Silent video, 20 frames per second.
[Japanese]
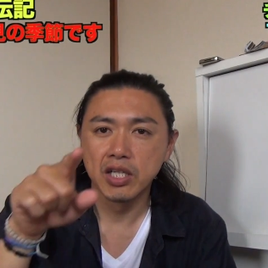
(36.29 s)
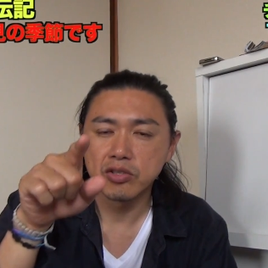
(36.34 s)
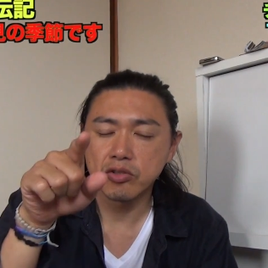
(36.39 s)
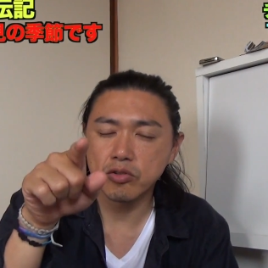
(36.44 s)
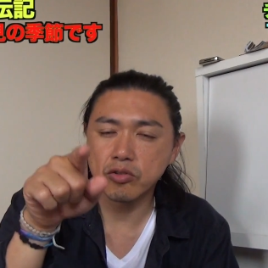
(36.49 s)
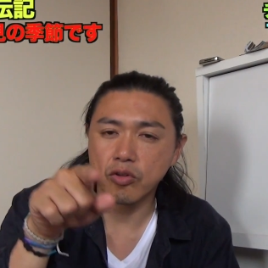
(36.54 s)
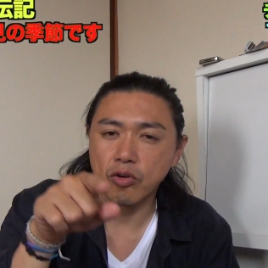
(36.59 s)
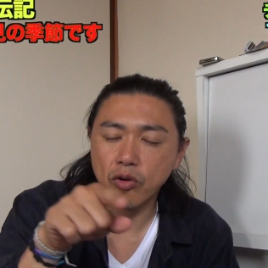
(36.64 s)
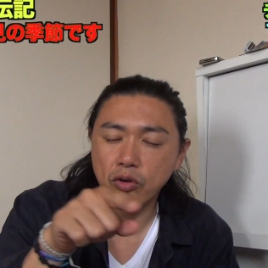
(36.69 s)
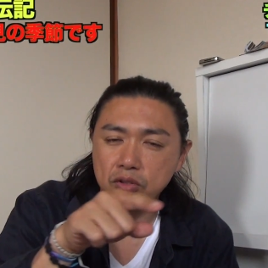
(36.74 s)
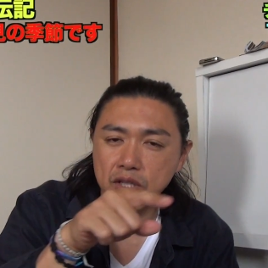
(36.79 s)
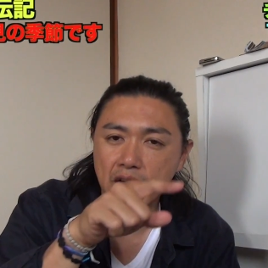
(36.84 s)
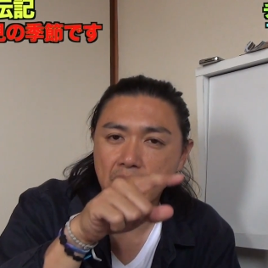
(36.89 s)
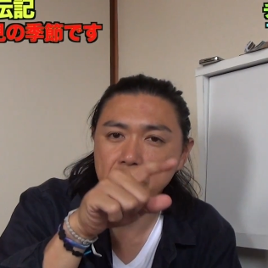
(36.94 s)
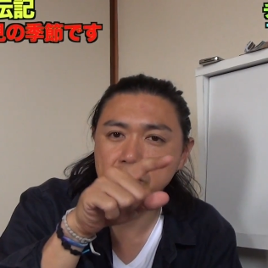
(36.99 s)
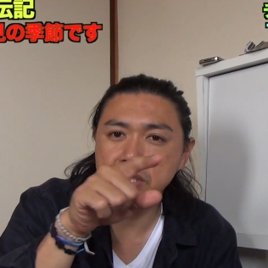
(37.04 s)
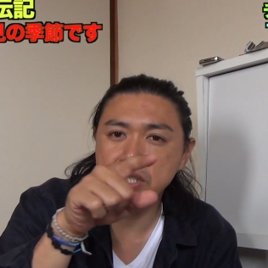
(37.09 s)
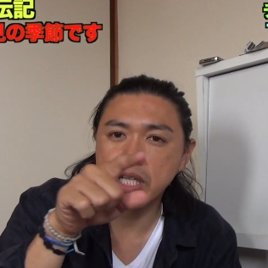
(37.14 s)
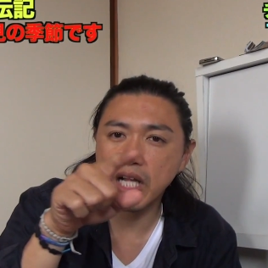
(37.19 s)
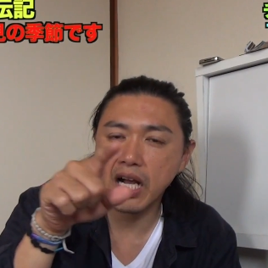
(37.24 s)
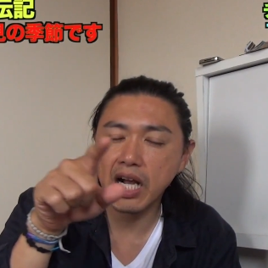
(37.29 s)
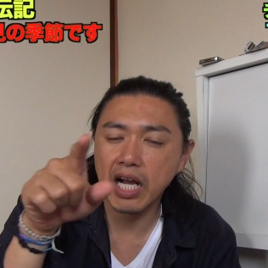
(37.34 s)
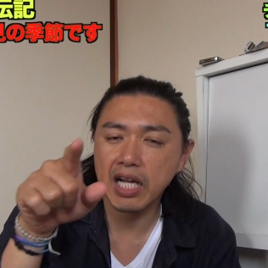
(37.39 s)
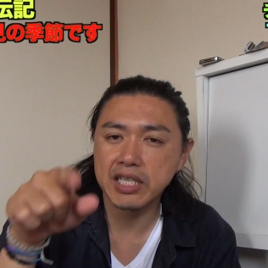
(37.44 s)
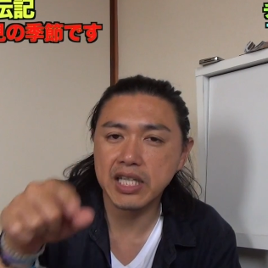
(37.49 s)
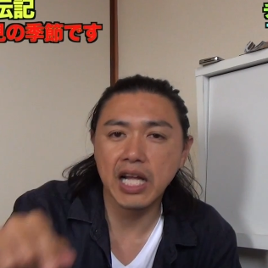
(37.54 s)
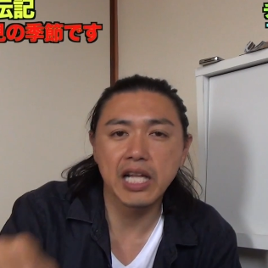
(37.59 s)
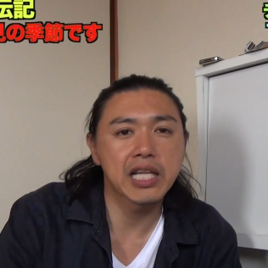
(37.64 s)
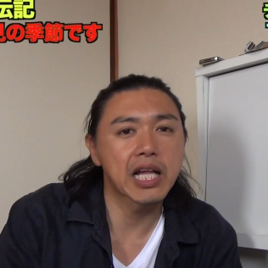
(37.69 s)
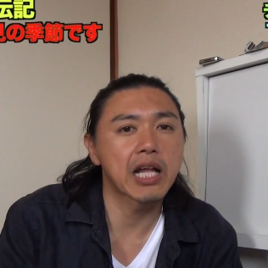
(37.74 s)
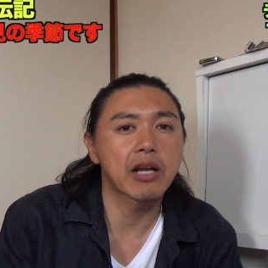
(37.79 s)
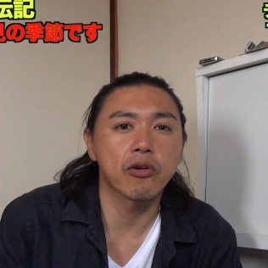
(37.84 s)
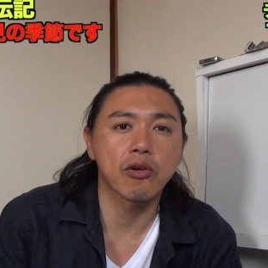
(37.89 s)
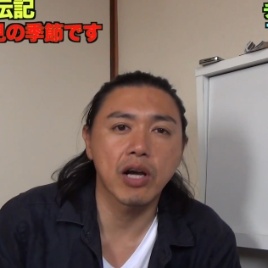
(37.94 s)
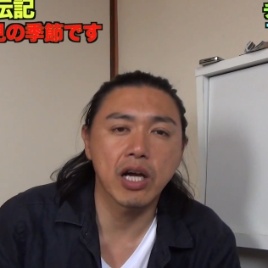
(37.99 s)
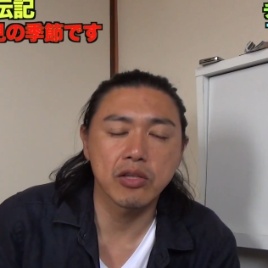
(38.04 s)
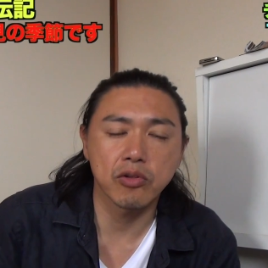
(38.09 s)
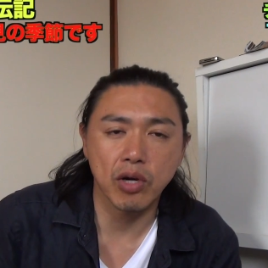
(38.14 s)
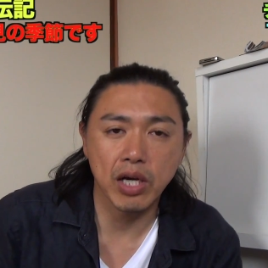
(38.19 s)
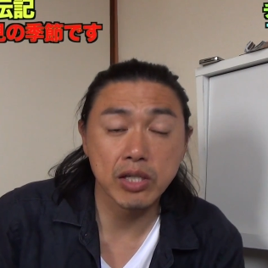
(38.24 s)
ちょっとこう涙型なの
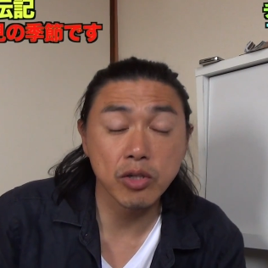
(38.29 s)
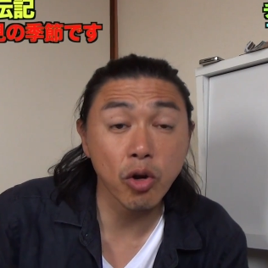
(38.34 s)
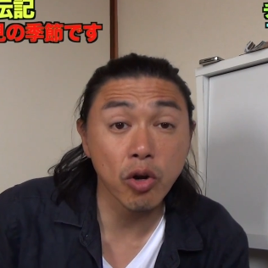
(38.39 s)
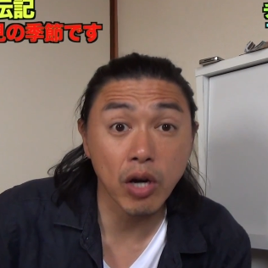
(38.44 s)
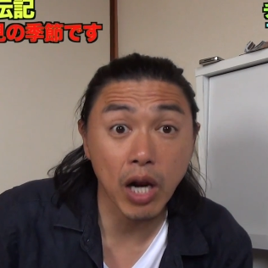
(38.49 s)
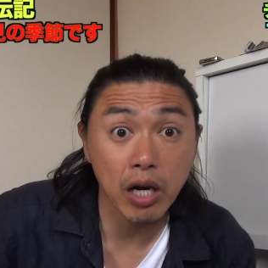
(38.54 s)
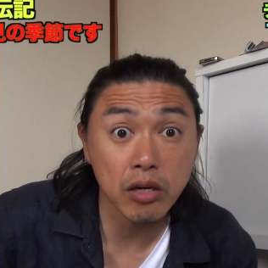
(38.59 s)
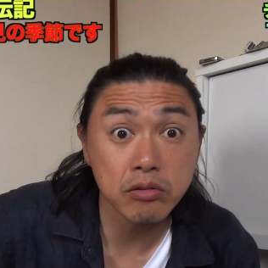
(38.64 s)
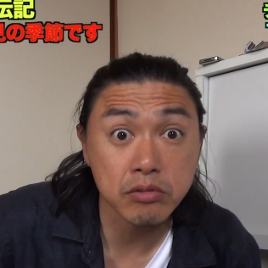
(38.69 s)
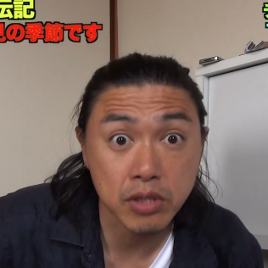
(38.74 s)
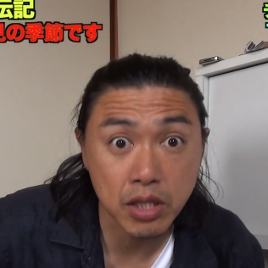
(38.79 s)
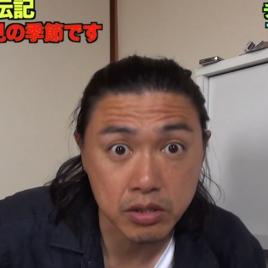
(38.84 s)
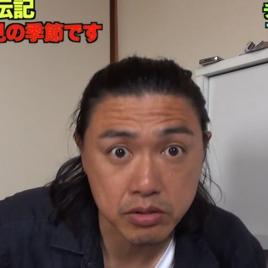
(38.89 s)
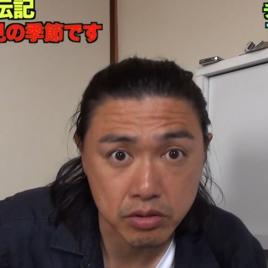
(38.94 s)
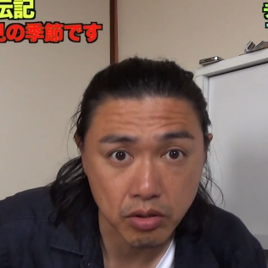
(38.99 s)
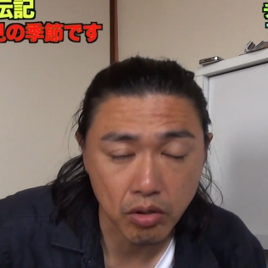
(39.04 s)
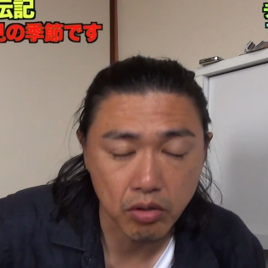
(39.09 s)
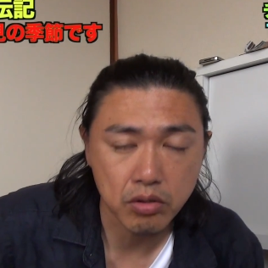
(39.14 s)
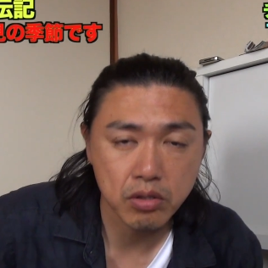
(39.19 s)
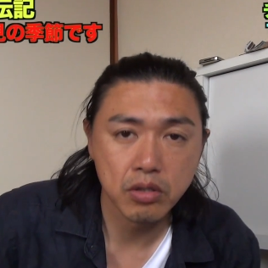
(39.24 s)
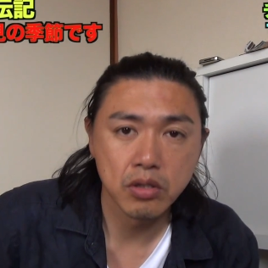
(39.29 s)
かとかいろいろあるんですよ